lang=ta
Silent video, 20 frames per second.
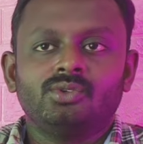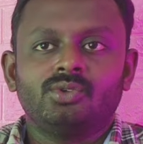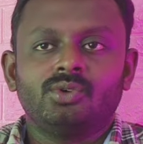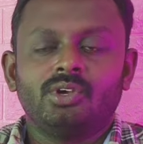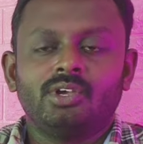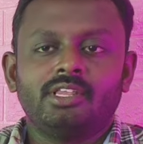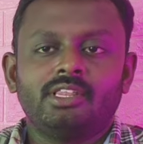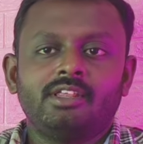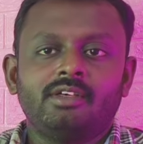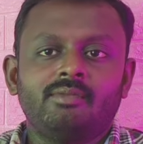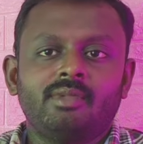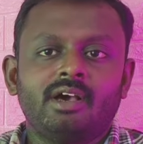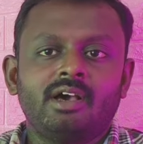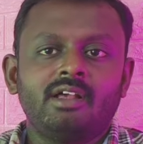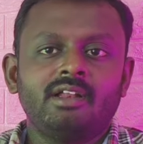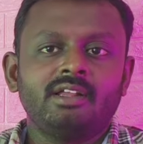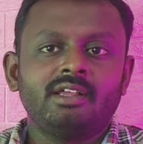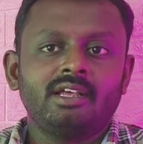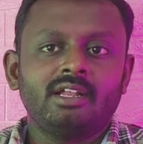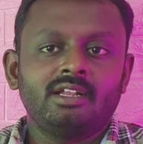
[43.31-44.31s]
ஸோ இந்த
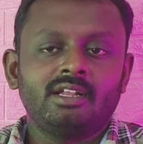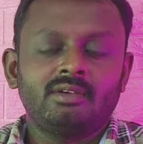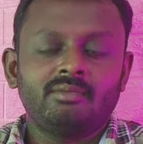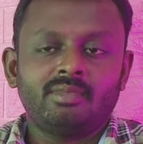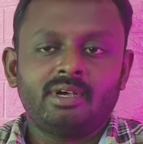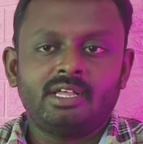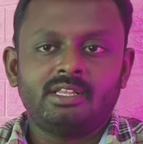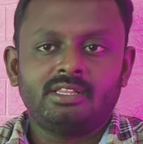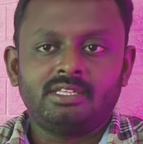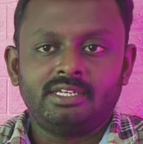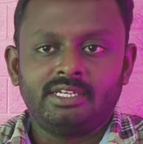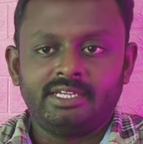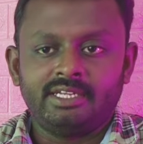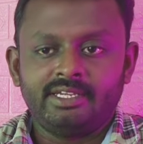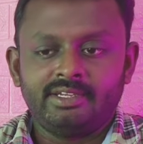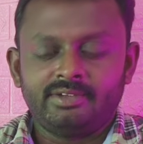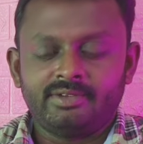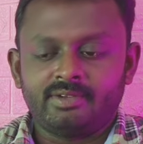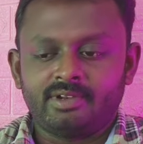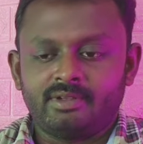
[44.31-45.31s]
மார்க்கெல்லாம் பார்த்துட்டு
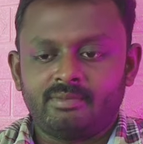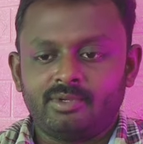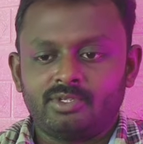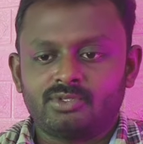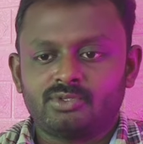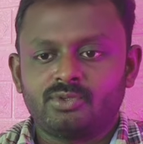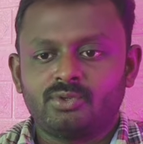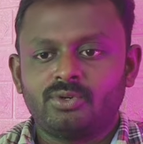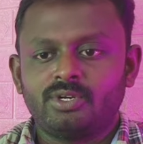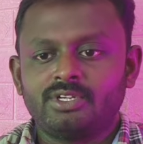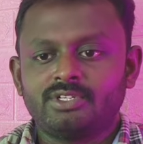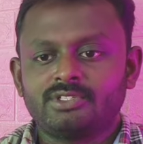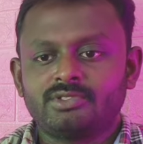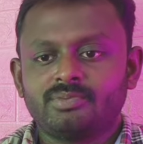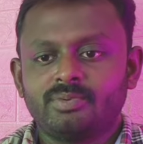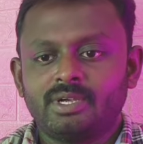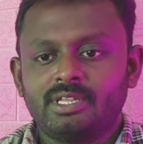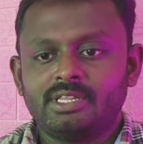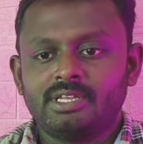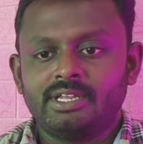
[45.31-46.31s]
நம்ம
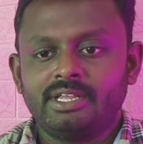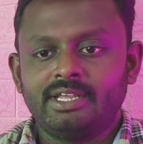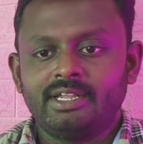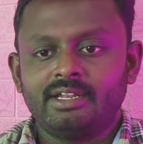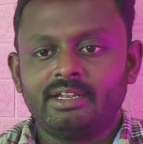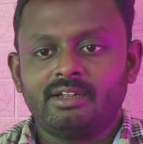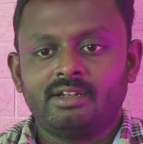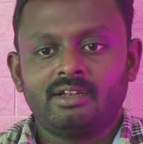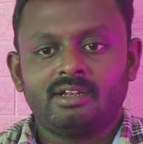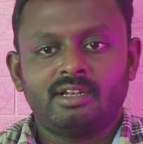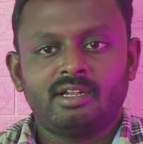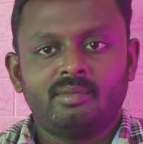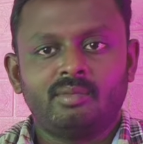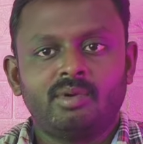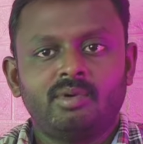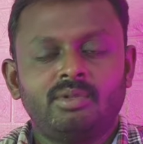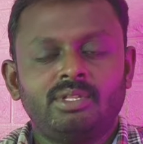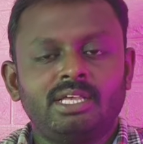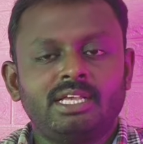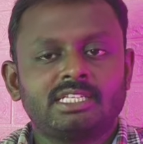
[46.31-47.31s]
ஸ்டூடெண்ட்ஸ் பார்த்துட்டு
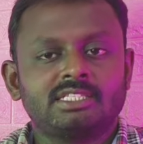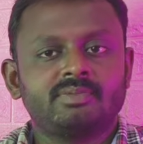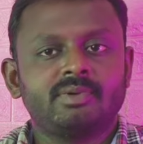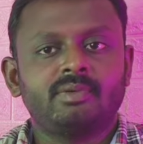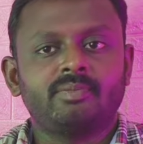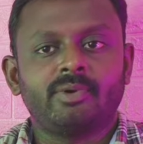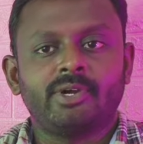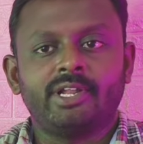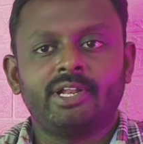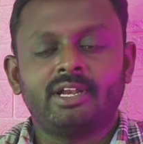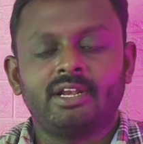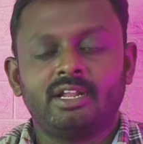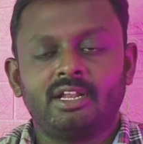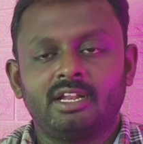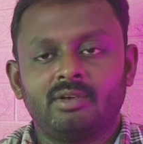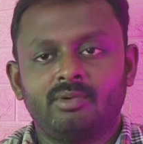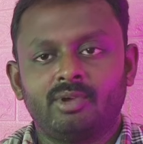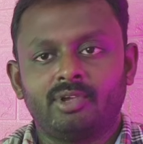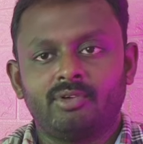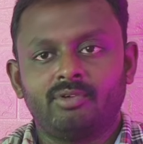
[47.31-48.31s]
நம்ம வந்து எக்ஸ்பெக்ட்
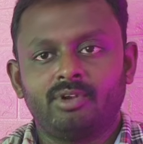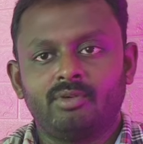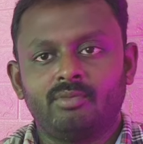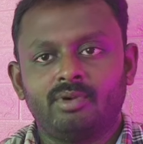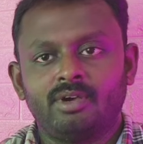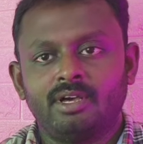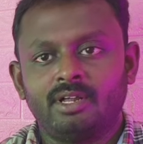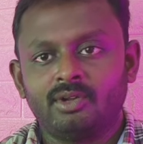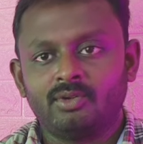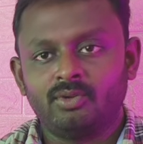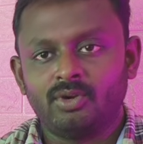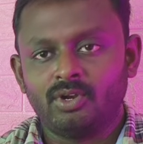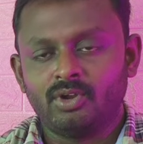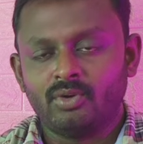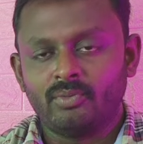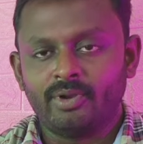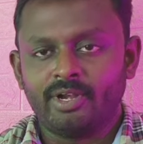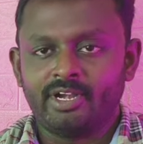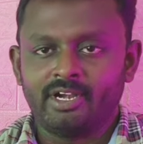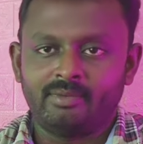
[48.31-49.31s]
பண்ணியிருக்கலாம் நமக்கு இவ்வளோ மார்க்
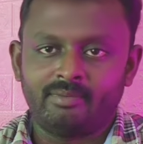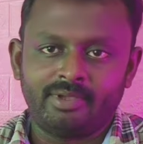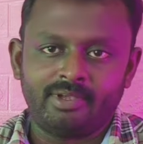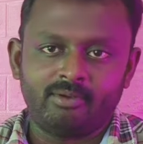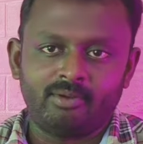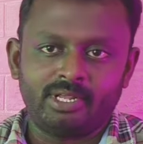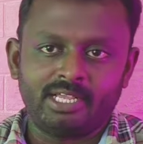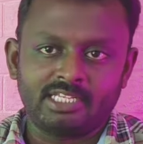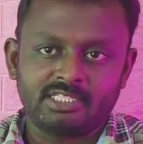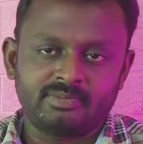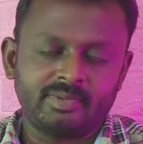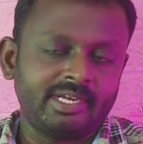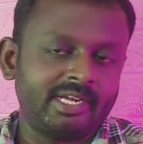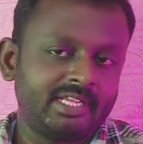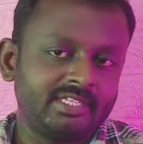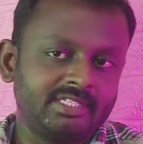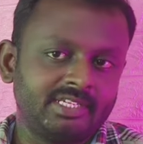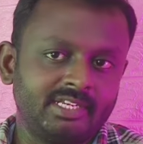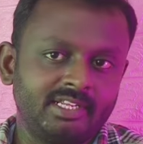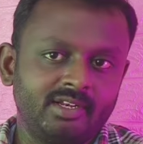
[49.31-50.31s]
வரும் அப்படின்னு நம்ம ஒரு
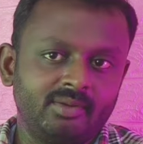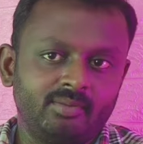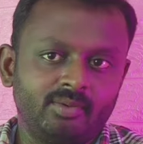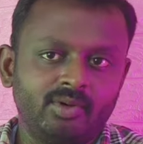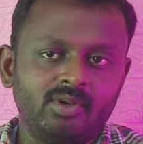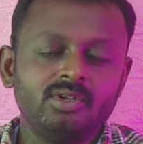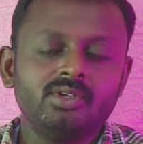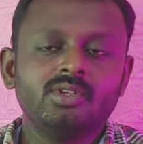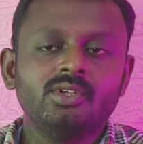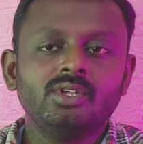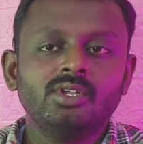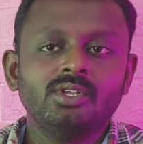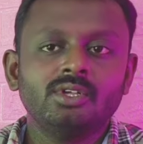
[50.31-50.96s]
எக்ஸ்பெக்டேஷனில் இருப்போம்